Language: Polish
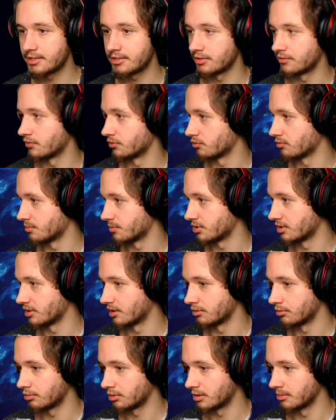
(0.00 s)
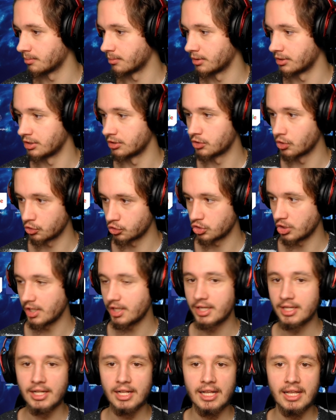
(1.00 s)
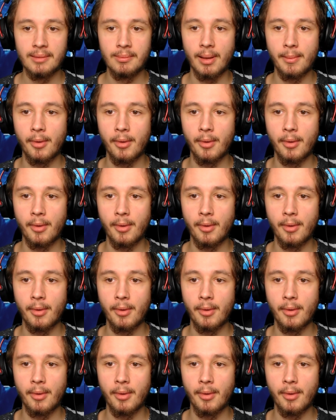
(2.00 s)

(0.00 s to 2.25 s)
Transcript: otworzyłem się na drugim monitorze. Mam